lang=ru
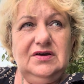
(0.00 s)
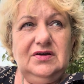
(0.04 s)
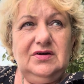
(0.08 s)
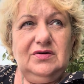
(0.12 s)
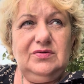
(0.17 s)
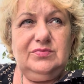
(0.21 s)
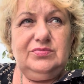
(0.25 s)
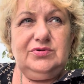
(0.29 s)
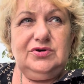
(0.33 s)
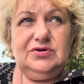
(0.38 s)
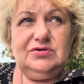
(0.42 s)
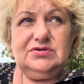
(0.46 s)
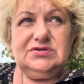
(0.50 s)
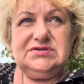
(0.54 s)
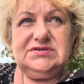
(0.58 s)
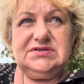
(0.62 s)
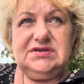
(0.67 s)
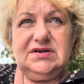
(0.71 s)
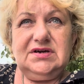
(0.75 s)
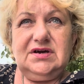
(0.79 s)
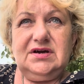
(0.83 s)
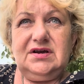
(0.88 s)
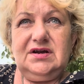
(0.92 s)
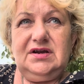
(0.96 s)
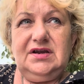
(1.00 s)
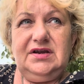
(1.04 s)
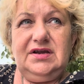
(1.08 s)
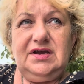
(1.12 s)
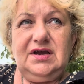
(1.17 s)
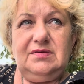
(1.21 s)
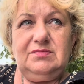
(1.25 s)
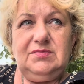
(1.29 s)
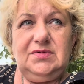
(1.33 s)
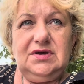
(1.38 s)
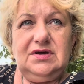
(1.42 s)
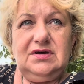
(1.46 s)
бьется
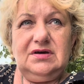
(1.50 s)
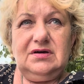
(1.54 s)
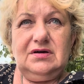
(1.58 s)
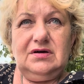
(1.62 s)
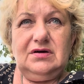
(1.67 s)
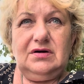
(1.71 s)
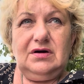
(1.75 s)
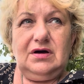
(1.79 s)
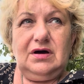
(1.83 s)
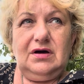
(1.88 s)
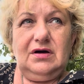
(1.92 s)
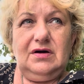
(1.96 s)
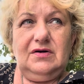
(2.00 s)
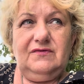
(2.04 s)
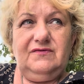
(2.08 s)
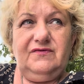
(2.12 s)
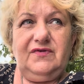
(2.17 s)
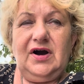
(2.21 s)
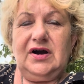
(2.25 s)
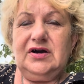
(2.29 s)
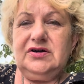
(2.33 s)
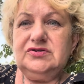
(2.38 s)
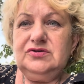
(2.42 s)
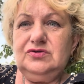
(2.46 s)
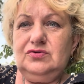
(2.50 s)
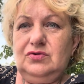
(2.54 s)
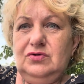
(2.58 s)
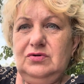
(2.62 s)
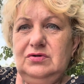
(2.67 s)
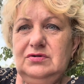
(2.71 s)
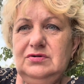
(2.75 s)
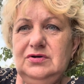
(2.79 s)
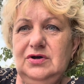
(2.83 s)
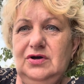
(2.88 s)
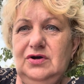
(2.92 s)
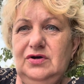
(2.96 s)
крыльями в
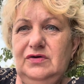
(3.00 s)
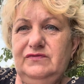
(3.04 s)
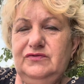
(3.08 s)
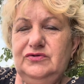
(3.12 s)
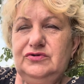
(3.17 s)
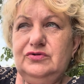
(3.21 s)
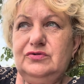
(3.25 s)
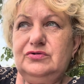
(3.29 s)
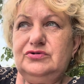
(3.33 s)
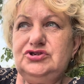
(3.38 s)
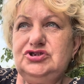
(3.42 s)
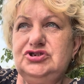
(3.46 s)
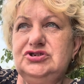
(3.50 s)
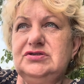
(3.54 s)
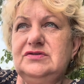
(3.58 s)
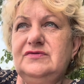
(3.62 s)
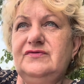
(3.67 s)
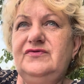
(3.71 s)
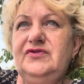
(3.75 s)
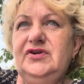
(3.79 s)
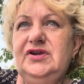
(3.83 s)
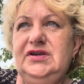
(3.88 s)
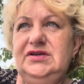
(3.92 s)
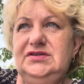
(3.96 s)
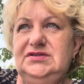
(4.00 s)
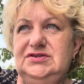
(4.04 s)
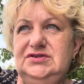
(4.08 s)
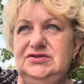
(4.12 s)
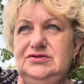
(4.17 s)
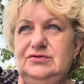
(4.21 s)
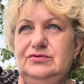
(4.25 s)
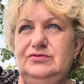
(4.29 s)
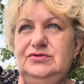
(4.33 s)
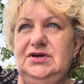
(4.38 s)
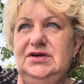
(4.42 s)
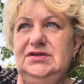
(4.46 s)
окно, вот хочет вылететь
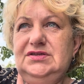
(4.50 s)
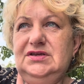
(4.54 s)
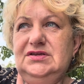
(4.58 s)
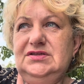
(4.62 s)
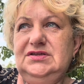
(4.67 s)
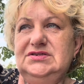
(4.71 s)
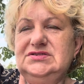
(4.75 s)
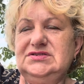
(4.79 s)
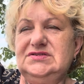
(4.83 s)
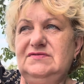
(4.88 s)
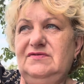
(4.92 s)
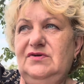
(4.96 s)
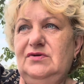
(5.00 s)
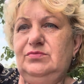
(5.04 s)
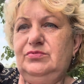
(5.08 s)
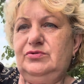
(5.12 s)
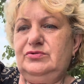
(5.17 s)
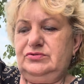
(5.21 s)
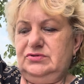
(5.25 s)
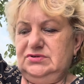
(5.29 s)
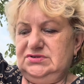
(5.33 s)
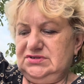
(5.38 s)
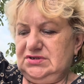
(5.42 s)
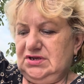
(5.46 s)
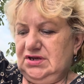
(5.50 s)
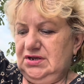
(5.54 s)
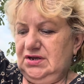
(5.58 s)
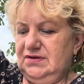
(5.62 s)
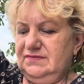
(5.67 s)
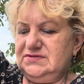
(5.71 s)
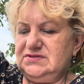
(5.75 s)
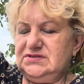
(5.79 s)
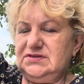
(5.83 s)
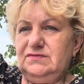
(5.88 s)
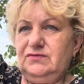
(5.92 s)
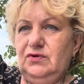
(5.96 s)
куда-то на свободу. Скорее
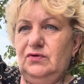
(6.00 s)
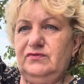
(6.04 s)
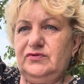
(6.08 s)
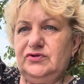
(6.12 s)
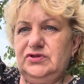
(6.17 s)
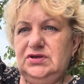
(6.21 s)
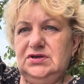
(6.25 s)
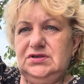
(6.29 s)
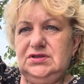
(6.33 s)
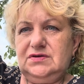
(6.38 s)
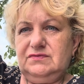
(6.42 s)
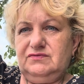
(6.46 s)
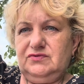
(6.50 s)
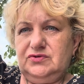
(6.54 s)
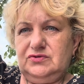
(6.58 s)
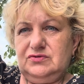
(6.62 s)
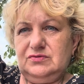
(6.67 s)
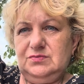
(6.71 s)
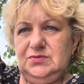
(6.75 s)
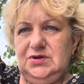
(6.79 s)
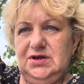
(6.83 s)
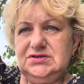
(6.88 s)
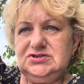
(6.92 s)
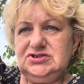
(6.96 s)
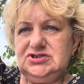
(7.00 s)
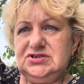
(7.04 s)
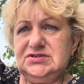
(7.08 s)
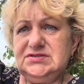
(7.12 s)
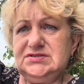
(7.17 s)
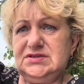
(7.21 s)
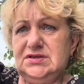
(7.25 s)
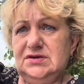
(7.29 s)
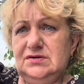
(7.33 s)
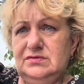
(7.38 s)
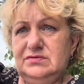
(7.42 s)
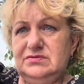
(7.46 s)
всего, вот это вот у меня сейчас
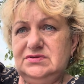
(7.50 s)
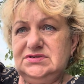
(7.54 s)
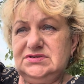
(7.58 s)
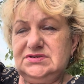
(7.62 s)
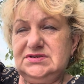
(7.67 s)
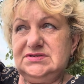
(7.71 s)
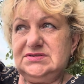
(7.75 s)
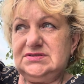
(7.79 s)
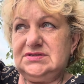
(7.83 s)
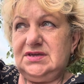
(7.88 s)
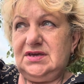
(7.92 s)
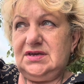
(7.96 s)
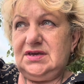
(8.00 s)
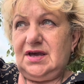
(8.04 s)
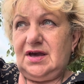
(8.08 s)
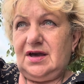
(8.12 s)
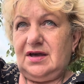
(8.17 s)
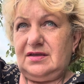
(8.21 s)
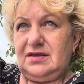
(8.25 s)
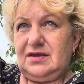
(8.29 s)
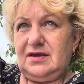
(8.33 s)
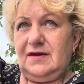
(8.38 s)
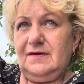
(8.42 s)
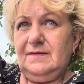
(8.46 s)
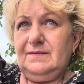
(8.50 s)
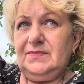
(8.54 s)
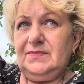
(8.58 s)
такое состояние.